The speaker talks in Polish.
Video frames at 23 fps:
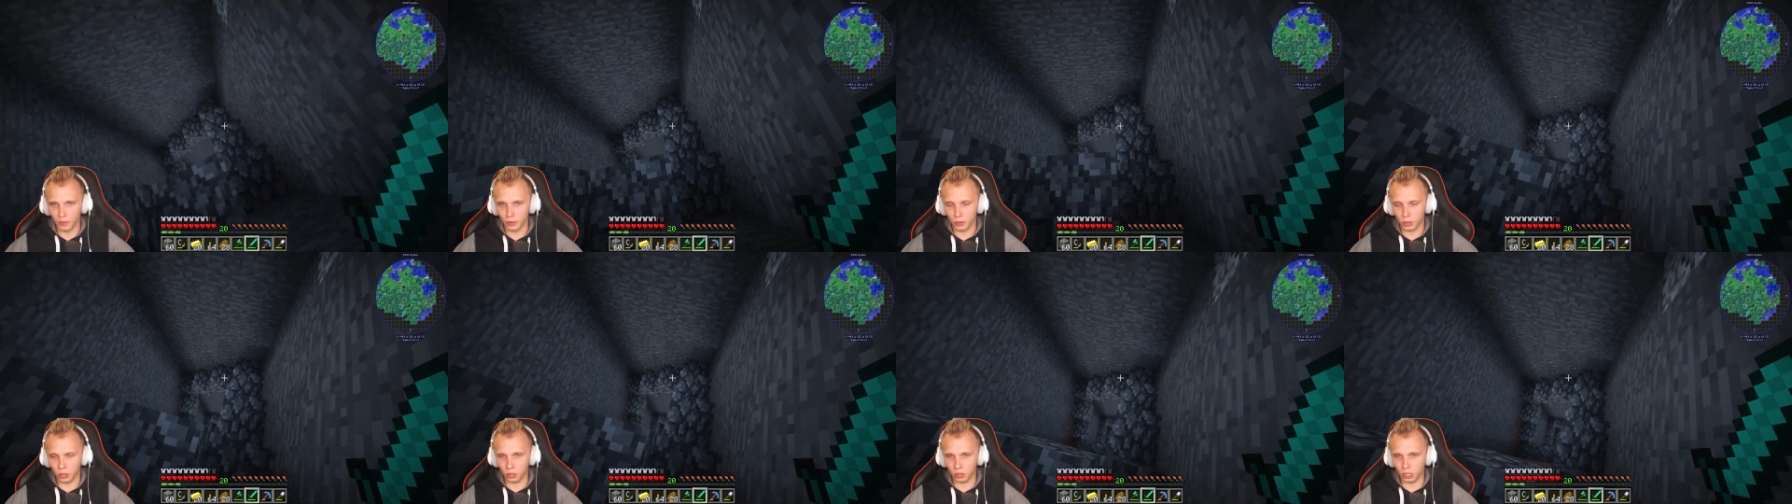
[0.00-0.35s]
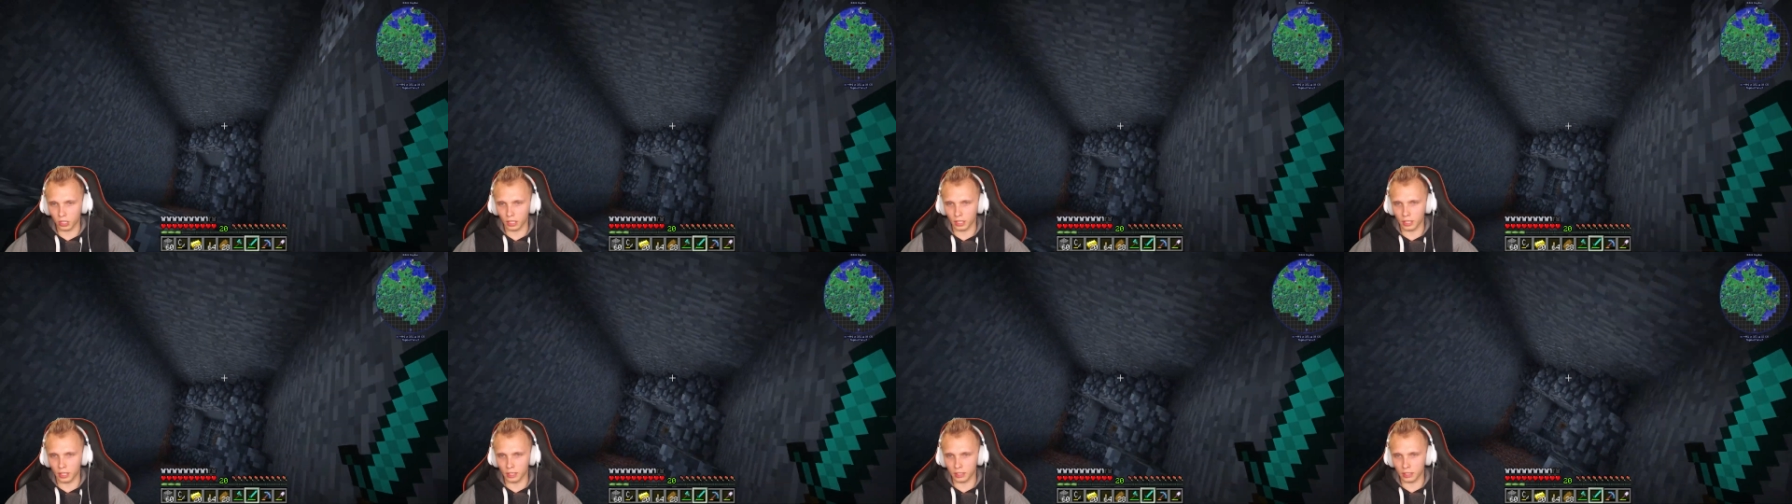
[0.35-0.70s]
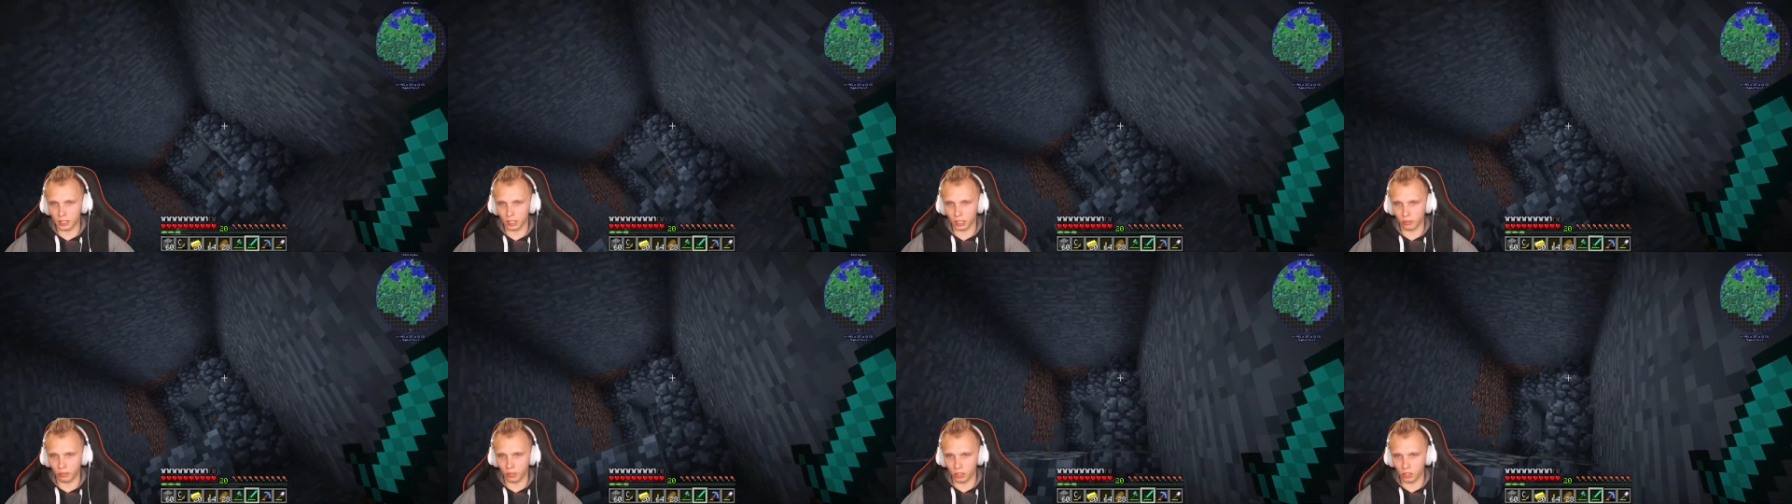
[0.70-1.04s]
Co tutaj jest,
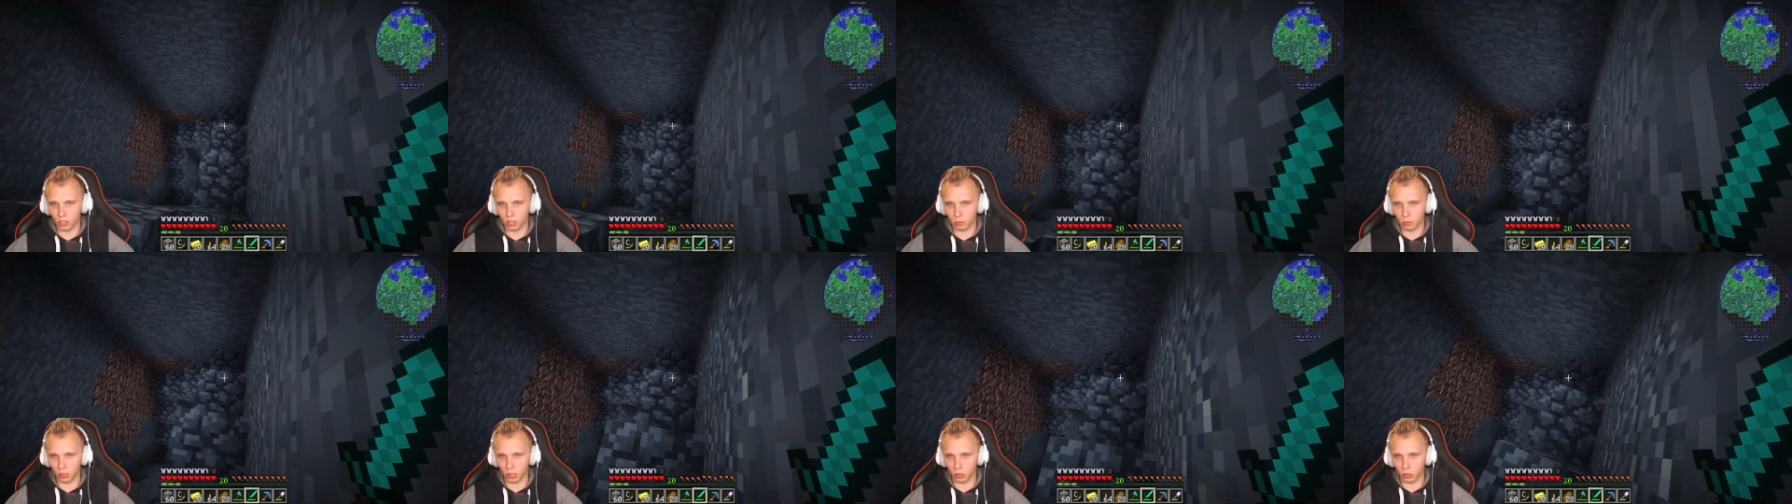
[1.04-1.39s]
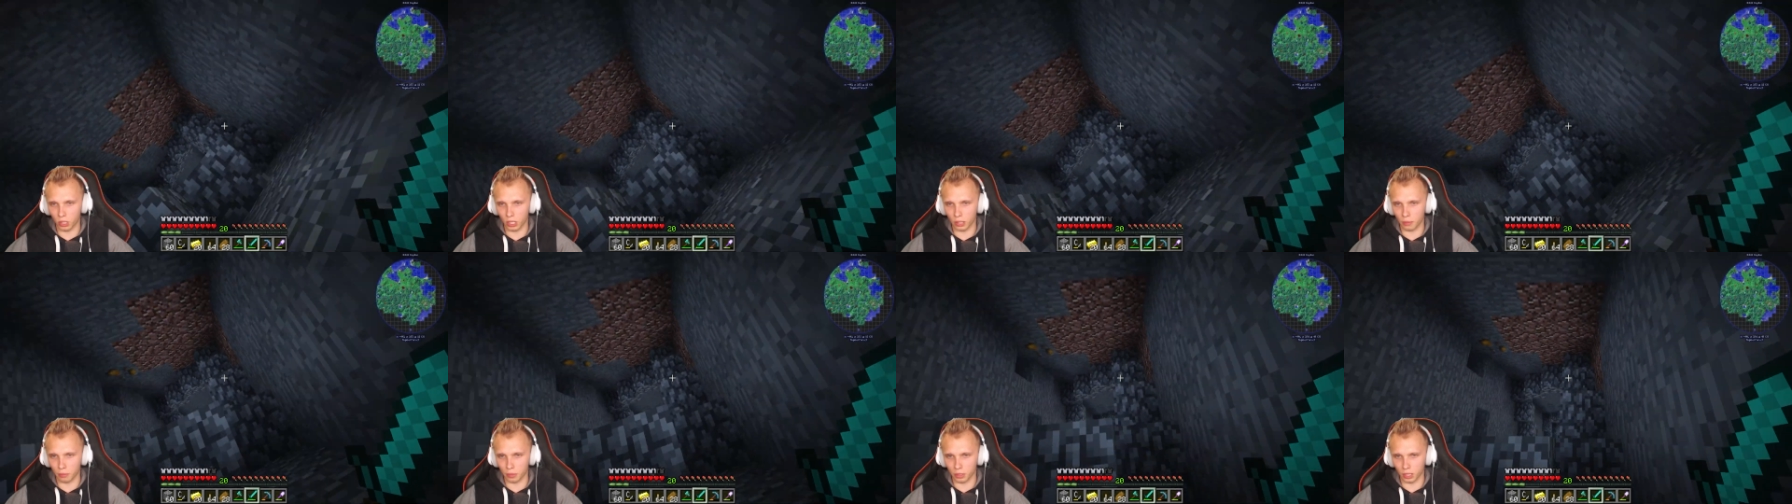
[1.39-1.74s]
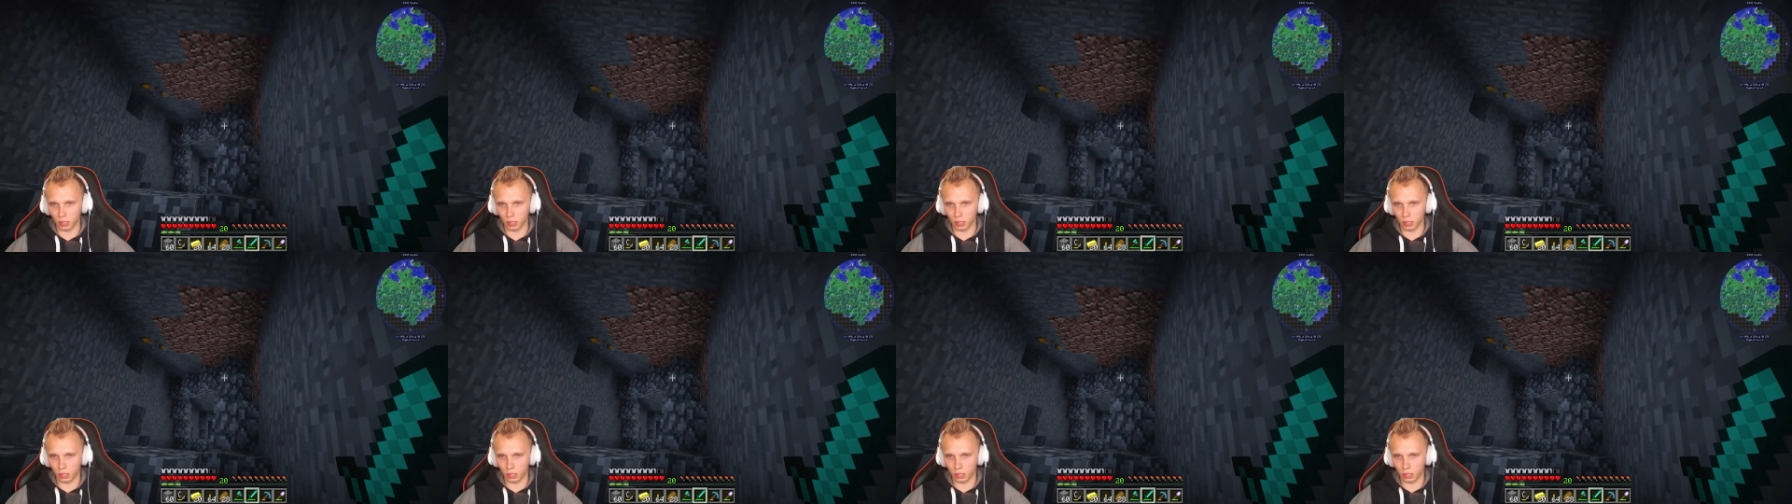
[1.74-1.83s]
jak wejdziemy głębiej?